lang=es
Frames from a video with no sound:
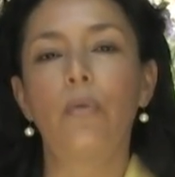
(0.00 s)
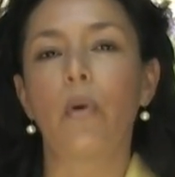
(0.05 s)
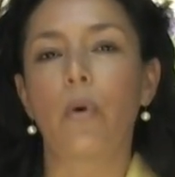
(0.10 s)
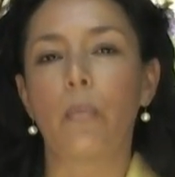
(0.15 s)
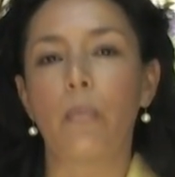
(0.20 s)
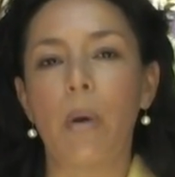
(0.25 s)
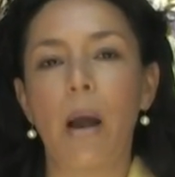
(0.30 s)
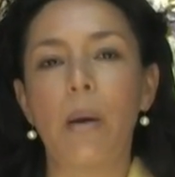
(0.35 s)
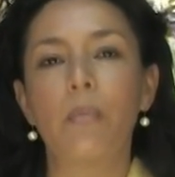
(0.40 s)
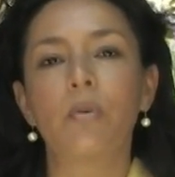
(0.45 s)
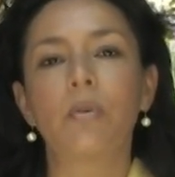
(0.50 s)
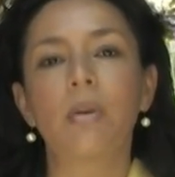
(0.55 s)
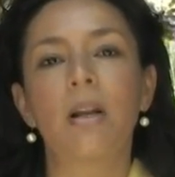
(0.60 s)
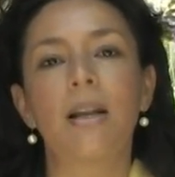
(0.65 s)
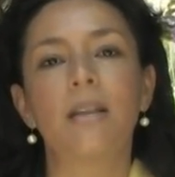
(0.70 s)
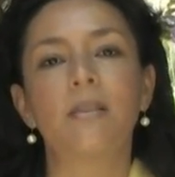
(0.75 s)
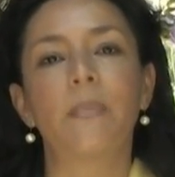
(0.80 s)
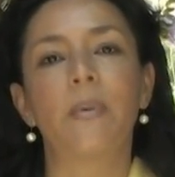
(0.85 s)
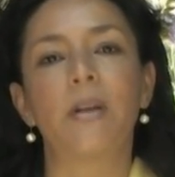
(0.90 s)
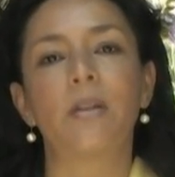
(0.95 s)
formamos a
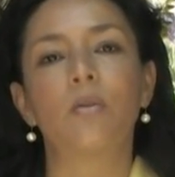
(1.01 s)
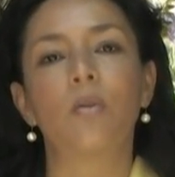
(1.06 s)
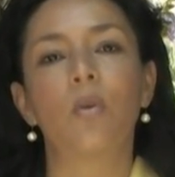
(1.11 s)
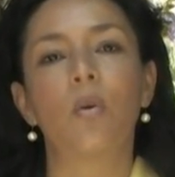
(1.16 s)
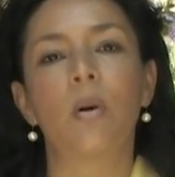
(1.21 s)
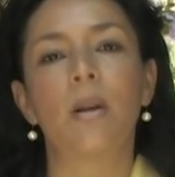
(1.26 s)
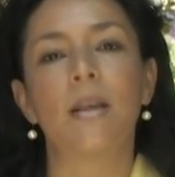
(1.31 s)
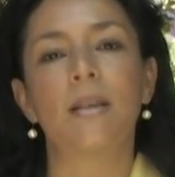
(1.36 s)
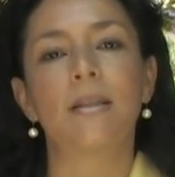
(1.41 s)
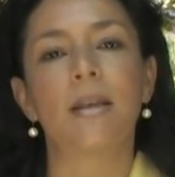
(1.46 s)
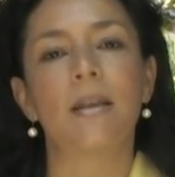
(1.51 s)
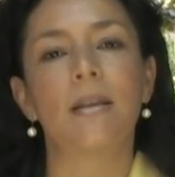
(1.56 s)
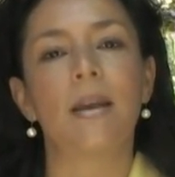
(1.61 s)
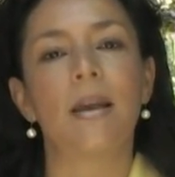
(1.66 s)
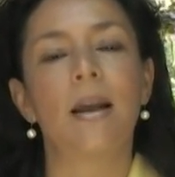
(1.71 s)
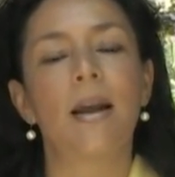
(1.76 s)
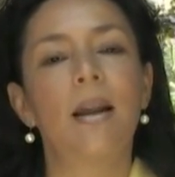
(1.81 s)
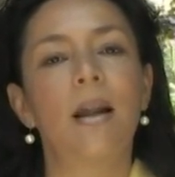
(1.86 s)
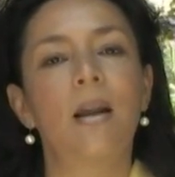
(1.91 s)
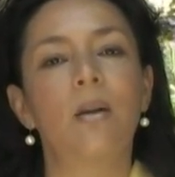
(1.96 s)
las personas que
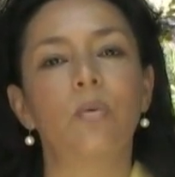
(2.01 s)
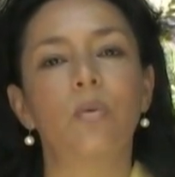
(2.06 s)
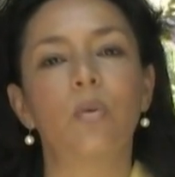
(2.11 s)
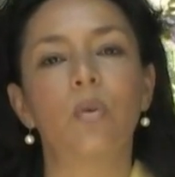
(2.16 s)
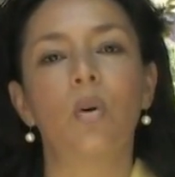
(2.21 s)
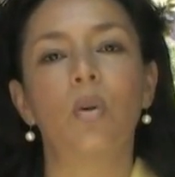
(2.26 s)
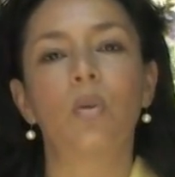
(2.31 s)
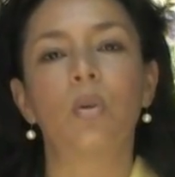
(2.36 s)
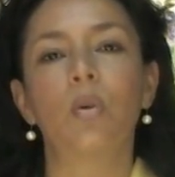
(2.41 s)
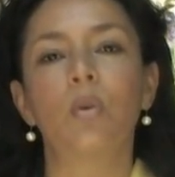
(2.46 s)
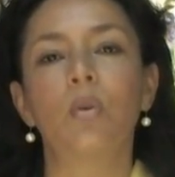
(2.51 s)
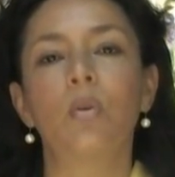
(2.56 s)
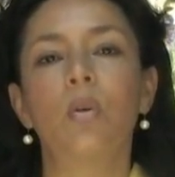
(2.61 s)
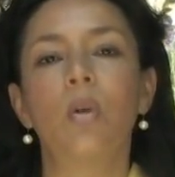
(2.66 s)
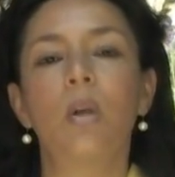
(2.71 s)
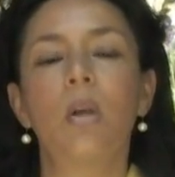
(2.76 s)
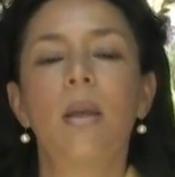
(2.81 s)
llegan a nosotros,